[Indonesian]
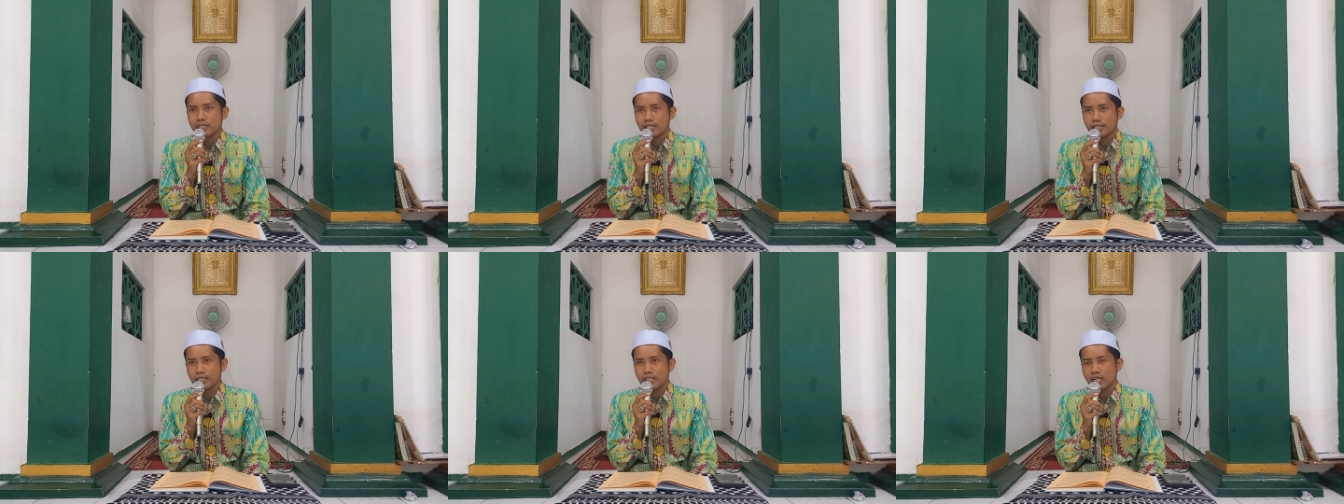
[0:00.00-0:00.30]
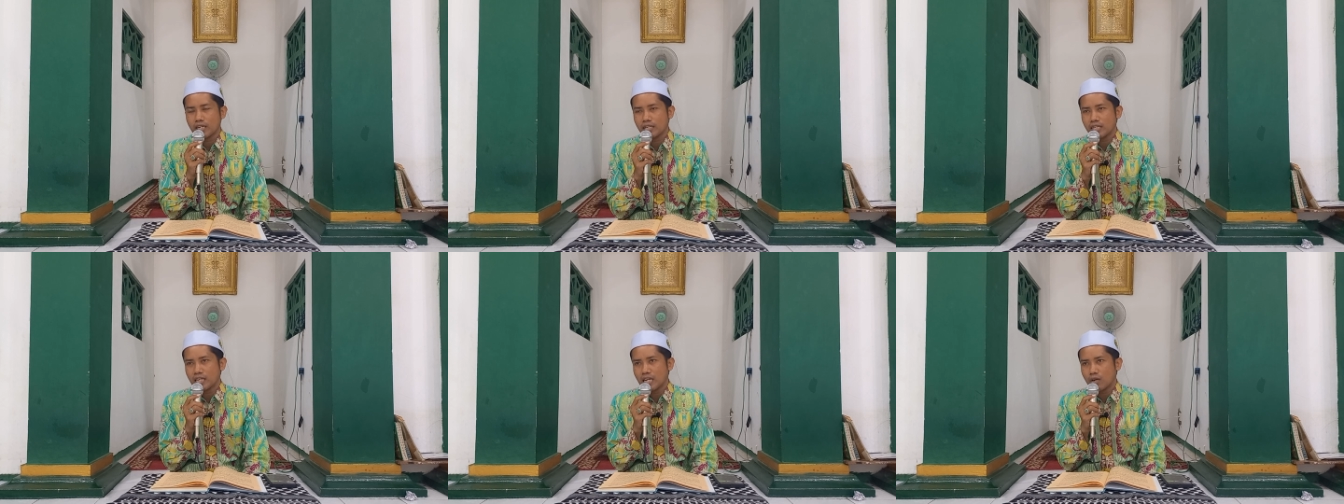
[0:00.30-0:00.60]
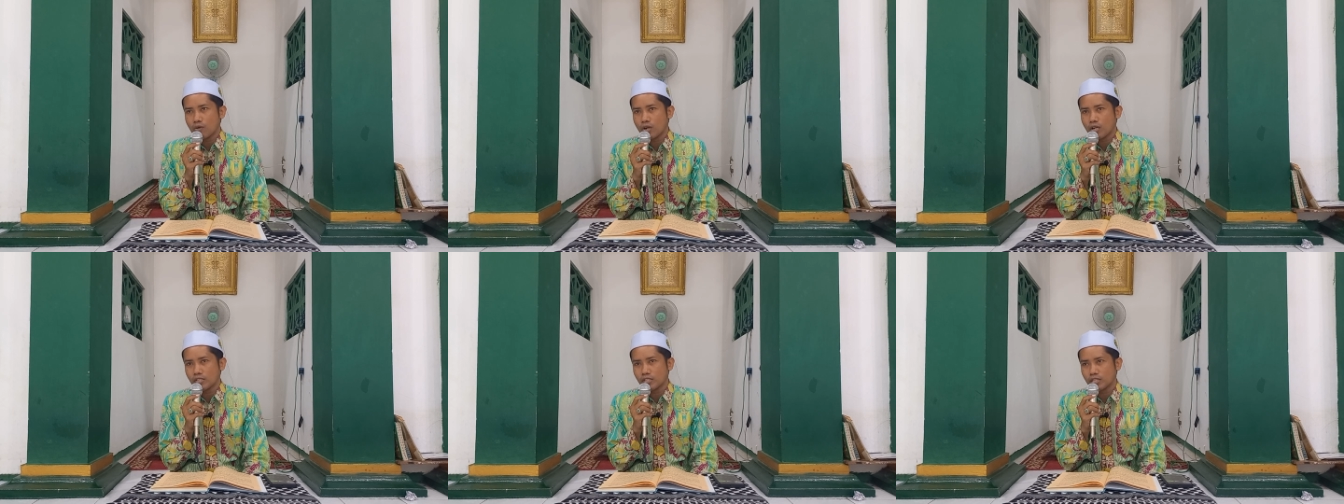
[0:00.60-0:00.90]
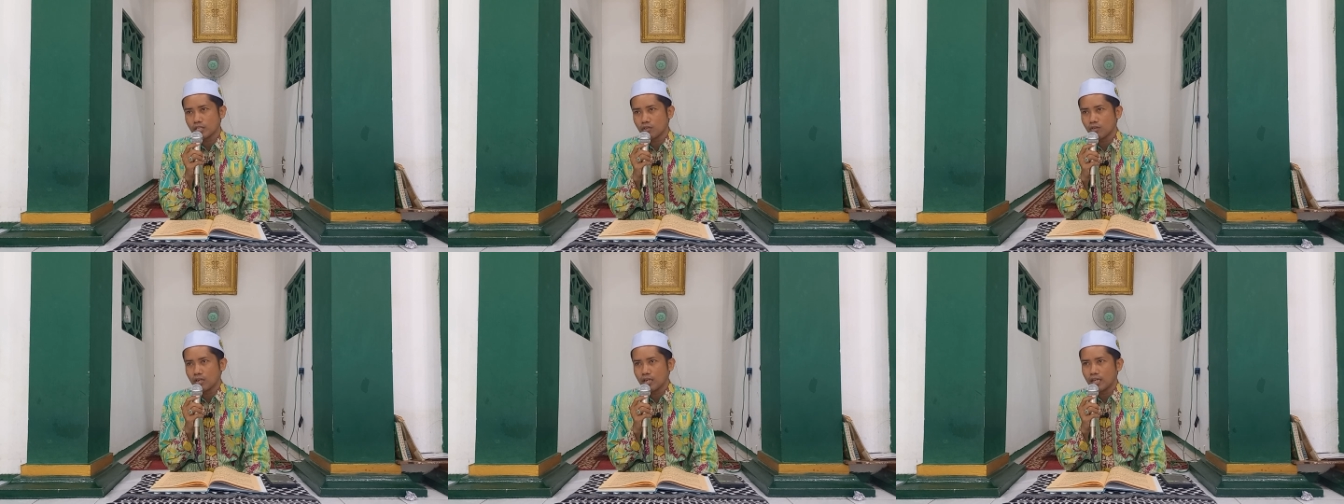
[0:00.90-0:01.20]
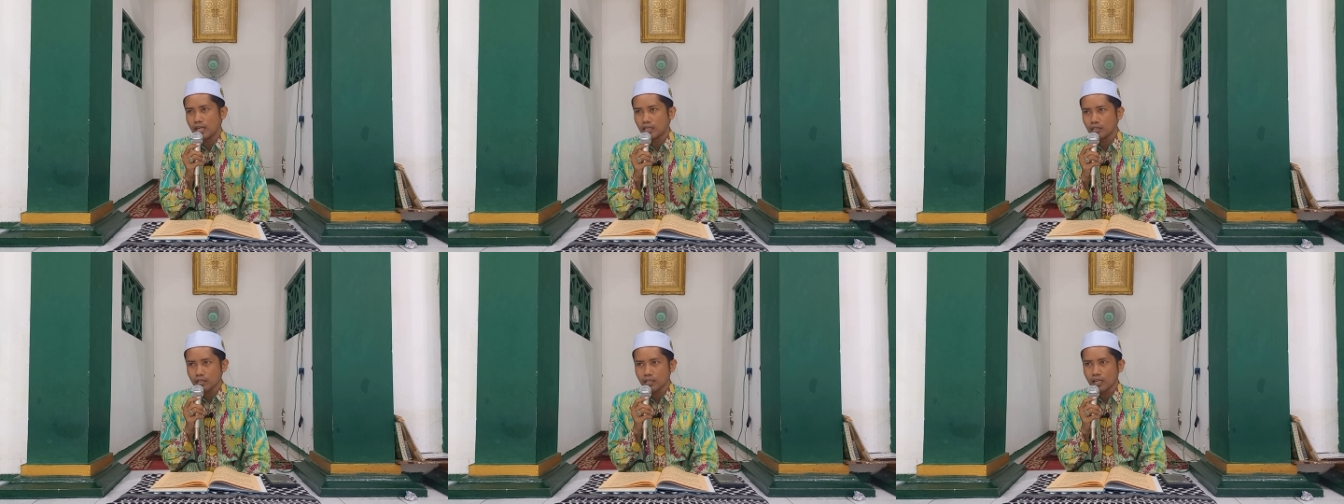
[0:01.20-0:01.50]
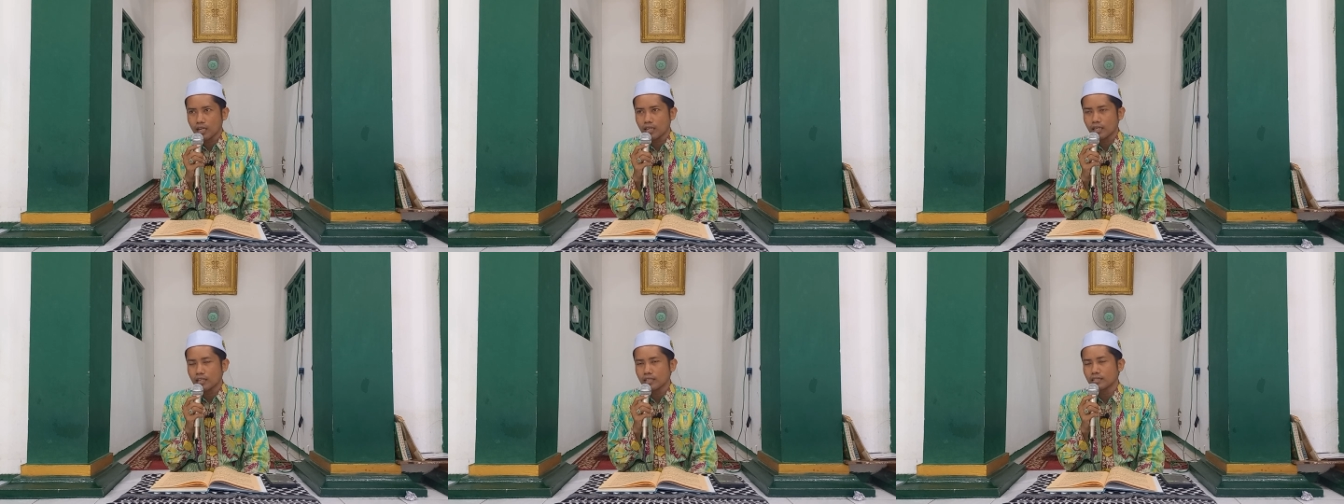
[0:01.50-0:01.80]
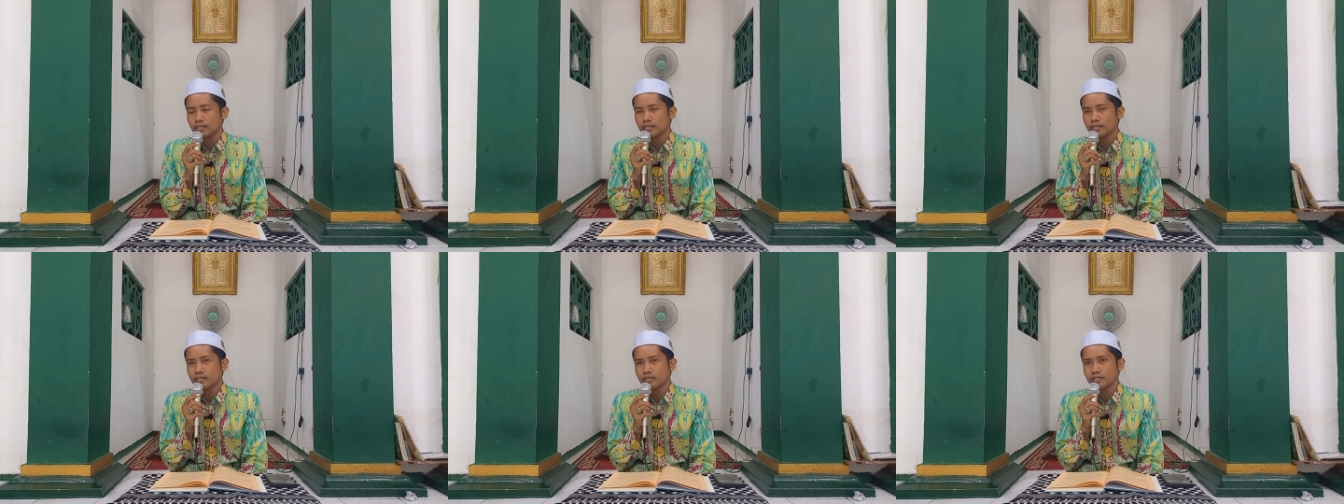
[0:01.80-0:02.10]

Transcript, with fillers: sedang diawasi oleh Allah